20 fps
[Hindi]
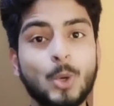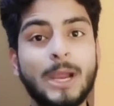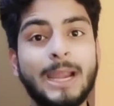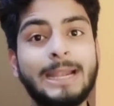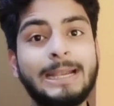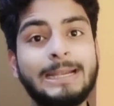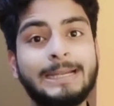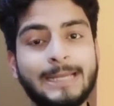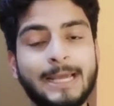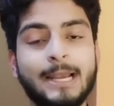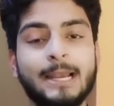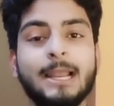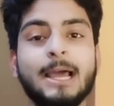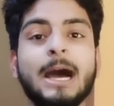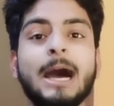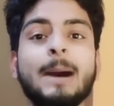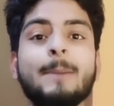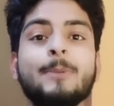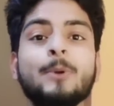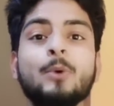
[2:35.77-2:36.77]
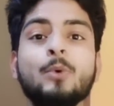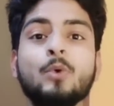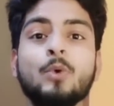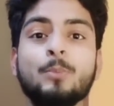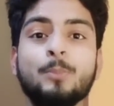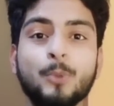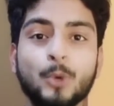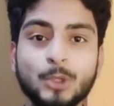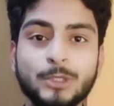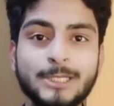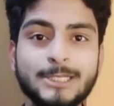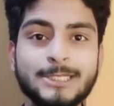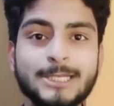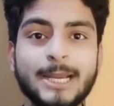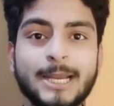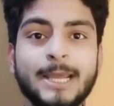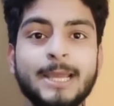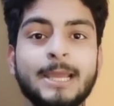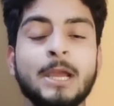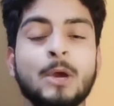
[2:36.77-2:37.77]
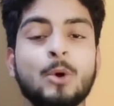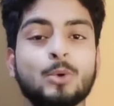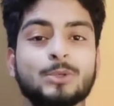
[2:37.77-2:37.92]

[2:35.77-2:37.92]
एंड टेल आप लोगों को बोलते जाना है